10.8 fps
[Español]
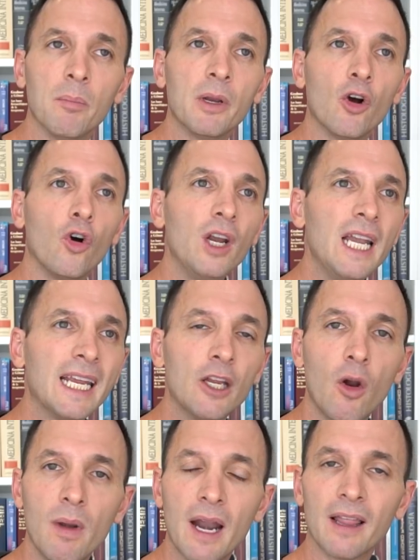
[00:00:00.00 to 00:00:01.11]
Pero hoy les
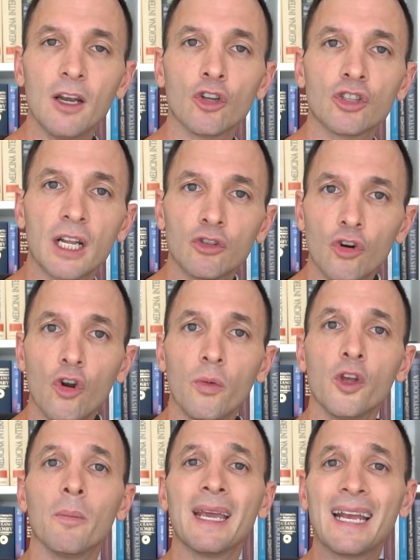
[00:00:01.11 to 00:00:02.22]
quiero hablar de los trastornos
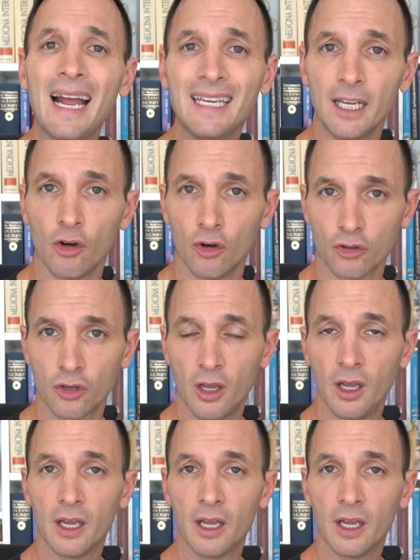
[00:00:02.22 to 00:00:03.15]
biomecánicos